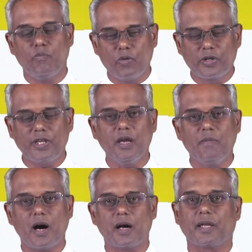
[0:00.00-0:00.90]

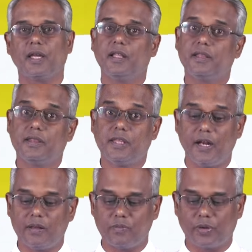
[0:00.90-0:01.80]
முக்கியமாக
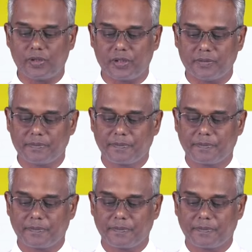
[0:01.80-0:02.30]
தேடும் பொழுது